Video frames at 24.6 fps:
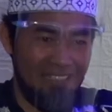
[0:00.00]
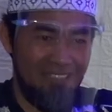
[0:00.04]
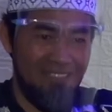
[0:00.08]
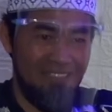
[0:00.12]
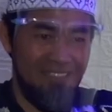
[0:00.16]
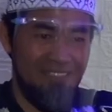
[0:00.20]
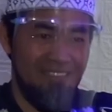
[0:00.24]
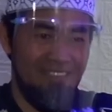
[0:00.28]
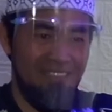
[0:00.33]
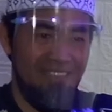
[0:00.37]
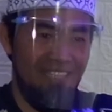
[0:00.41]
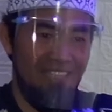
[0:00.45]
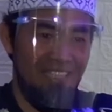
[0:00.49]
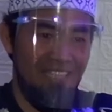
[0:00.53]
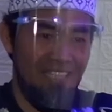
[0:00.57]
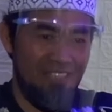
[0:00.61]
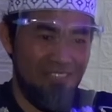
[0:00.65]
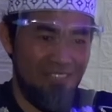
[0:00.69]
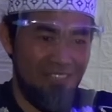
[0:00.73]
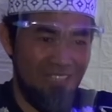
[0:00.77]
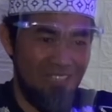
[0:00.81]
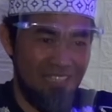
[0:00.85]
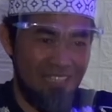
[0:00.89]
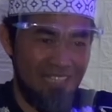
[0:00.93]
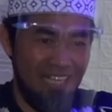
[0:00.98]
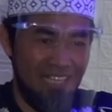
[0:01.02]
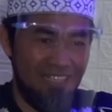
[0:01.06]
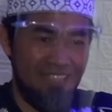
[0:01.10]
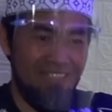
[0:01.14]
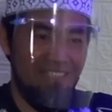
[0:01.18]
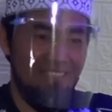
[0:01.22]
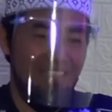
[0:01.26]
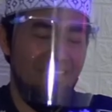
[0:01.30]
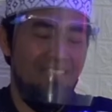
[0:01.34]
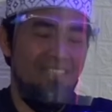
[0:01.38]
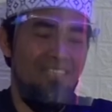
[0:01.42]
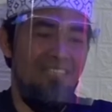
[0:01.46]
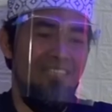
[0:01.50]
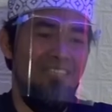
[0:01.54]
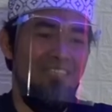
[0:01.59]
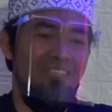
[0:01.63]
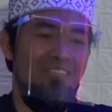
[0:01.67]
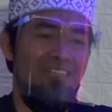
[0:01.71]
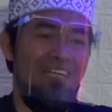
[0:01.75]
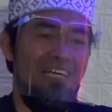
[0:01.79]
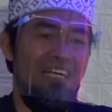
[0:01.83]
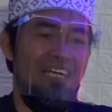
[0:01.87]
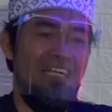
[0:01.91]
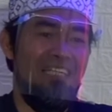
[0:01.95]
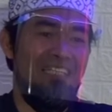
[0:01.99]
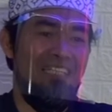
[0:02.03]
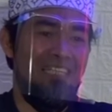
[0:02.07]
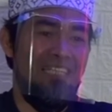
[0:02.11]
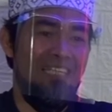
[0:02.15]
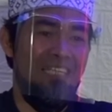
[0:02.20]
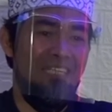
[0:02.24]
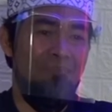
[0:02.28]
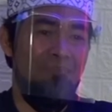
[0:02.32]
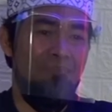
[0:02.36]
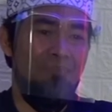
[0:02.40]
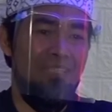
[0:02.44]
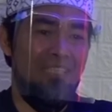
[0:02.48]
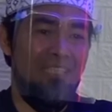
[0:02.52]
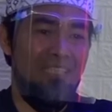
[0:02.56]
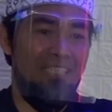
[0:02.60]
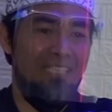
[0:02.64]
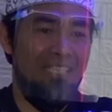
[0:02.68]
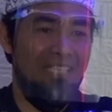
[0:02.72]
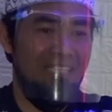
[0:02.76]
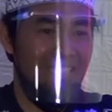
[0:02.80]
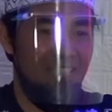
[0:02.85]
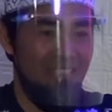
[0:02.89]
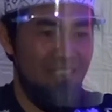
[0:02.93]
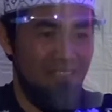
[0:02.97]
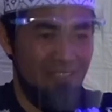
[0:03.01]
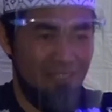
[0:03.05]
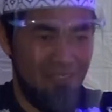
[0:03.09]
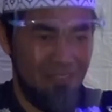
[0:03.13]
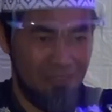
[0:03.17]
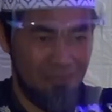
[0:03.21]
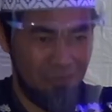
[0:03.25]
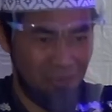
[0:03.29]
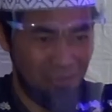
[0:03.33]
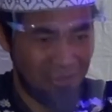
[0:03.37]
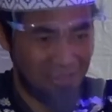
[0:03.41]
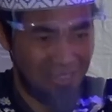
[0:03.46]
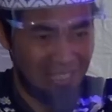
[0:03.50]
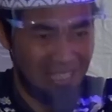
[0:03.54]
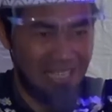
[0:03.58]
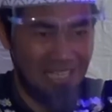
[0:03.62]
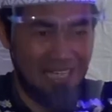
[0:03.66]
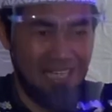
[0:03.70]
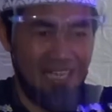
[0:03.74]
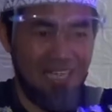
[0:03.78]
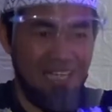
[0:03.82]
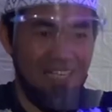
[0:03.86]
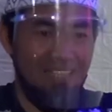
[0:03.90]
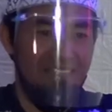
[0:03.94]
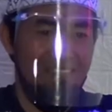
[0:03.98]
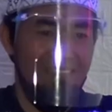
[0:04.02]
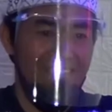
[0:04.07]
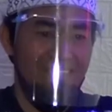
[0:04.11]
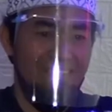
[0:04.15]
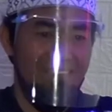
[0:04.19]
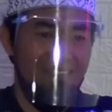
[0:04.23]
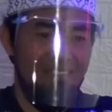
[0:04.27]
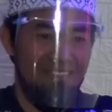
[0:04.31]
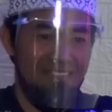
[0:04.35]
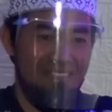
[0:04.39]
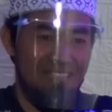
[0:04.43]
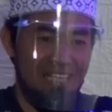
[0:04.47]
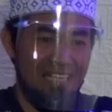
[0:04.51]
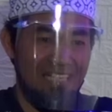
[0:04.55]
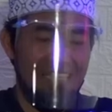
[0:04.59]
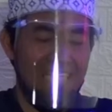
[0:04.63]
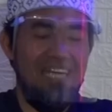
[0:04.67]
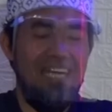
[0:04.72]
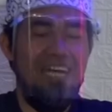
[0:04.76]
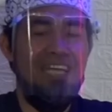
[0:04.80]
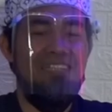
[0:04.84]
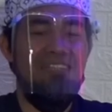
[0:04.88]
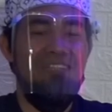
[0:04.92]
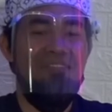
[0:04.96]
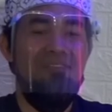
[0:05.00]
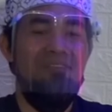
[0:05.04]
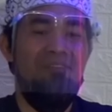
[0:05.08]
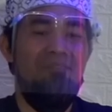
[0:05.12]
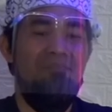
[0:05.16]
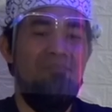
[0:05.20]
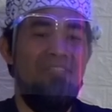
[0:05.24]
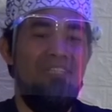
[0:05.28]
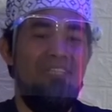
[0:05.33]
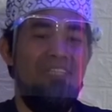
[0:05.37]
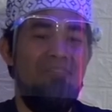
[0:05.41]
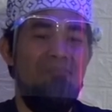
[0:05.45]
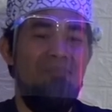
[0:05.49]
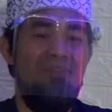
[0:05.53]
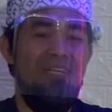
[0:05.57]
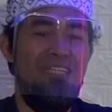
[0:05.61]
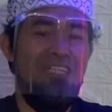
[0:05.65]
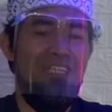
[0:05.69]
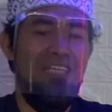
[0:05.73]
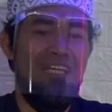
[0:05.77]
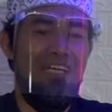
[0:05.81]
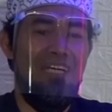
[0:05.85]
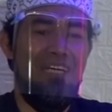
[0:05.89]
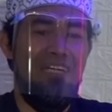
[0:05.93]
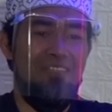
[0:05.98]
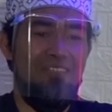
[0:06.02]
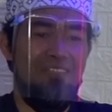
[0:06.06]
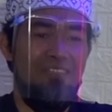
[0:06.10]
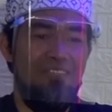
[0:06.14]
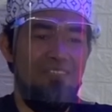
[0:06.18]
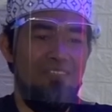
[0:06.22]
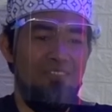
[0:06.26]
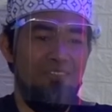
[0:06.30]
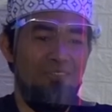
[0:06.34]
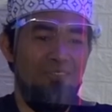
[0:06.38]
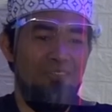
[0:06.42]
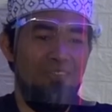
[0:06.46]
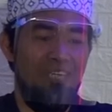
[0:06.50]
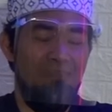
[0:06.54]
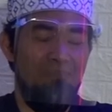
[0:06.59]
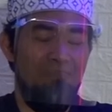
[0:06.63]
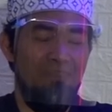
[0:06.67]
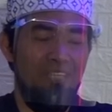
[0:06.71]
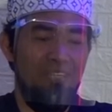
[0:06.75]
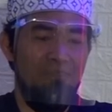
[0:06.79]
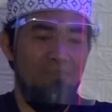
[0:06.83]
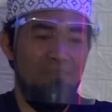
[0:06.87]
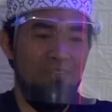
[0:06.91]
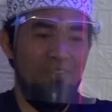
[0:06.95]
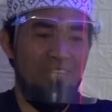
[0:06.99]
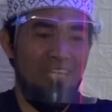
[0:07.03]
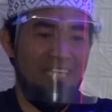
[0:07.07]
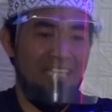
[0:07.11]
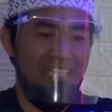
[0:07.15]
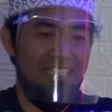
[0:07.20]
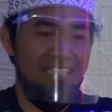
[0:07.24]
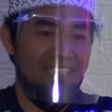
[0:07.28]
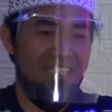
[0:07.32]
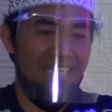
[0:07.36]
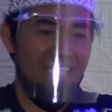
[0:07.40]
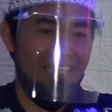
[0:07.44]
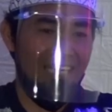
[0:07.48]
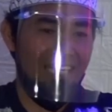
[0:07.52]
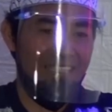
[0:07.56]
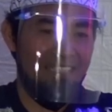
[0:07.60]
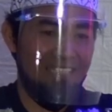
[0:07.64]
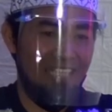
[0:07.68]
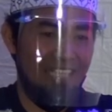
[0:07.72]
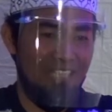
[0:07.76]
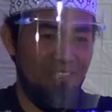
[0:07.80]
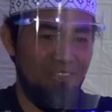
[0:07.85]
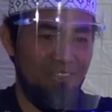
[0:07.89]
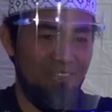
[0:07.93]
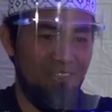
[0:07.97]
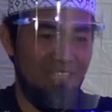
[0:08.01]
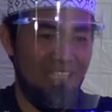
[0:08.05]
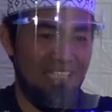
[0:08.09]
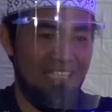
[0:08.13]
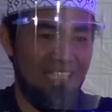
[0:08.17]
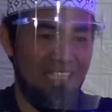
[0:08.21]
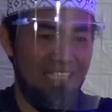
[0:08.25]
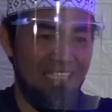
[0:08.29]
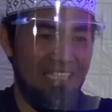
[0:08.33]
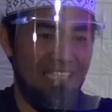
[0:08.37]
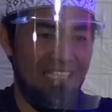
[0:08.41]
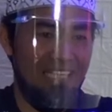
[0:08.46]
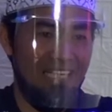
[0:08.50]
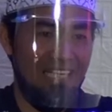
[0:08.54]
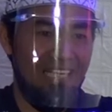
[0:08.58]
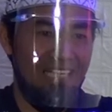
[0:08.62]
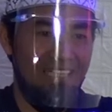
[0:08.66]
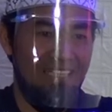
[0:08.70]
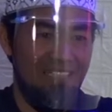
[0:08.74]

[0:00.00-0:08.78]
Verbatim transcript: Tidak salat Allah akan beri dosa. Zakat bagaimana? Sudah belum menunaikan zakat kalau sudah kaya?